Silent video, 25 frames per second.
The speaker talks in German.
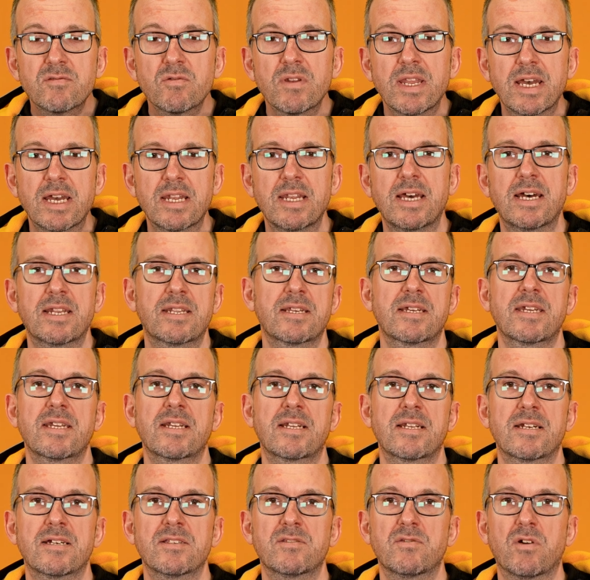
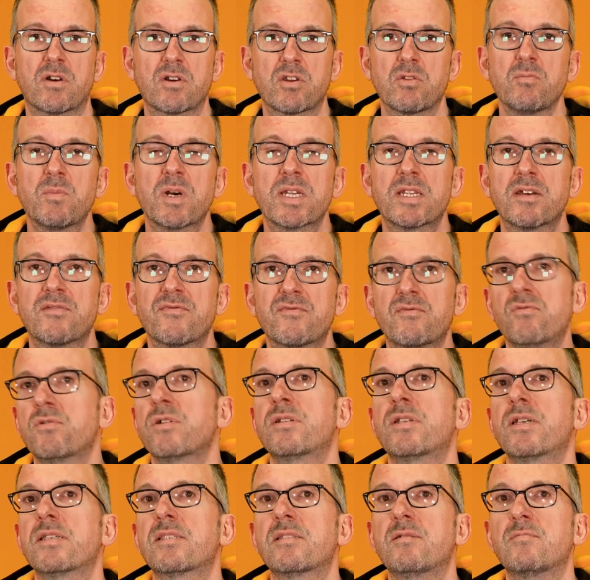Solarladeregler sorgt immer
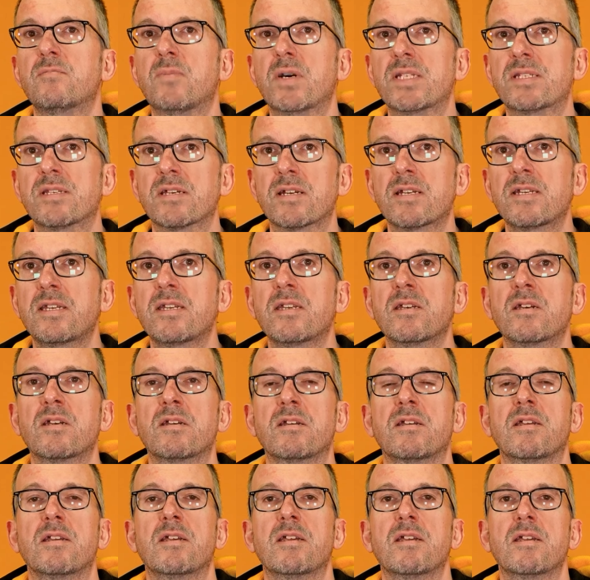dafür, dass die Batterie
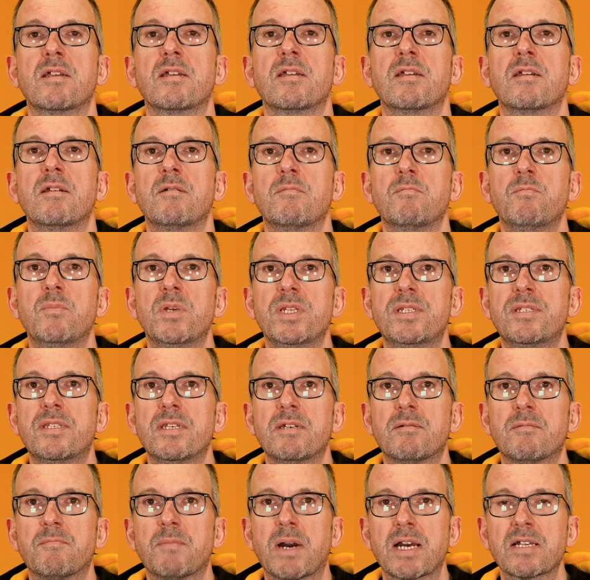mit
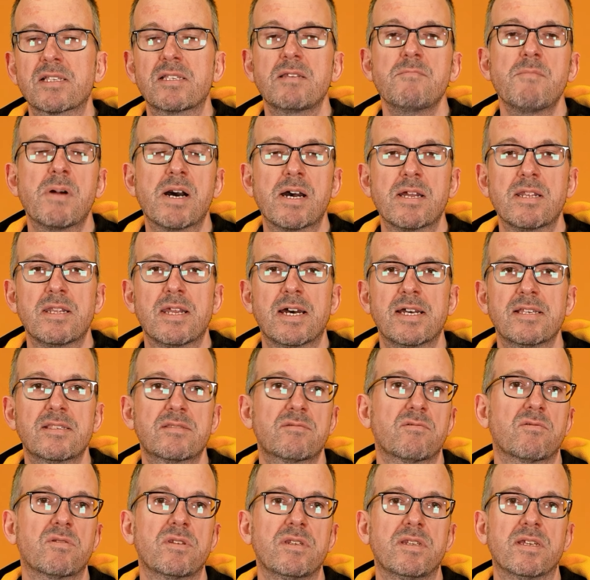der maximalen
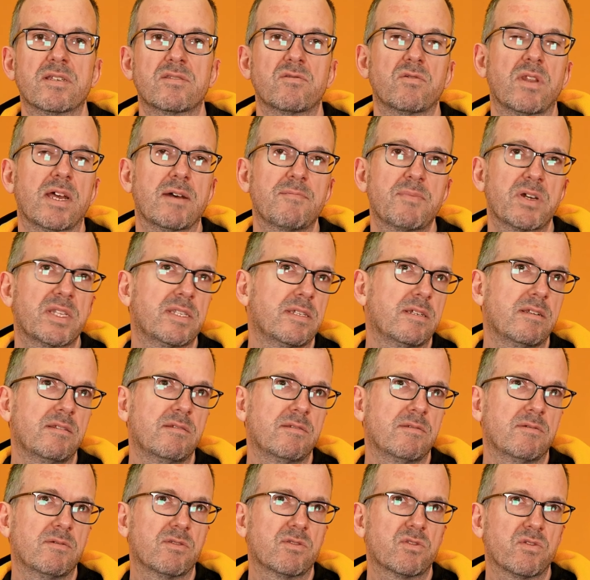Leistung, die das
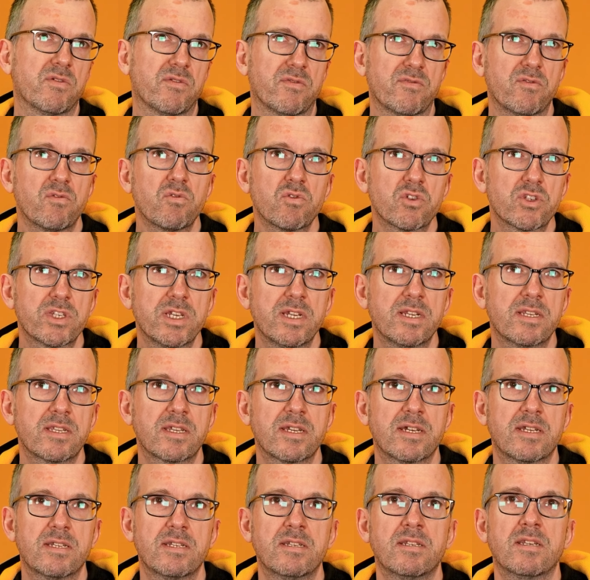Solarpanel zur Verfügung stellen
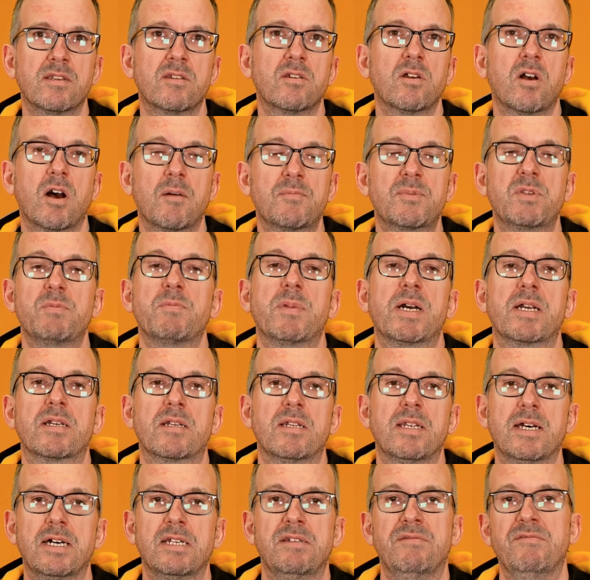kann, optimal
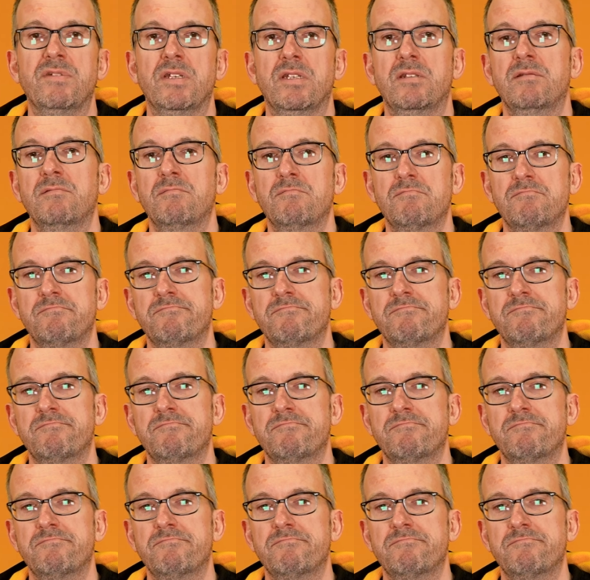geladen wird.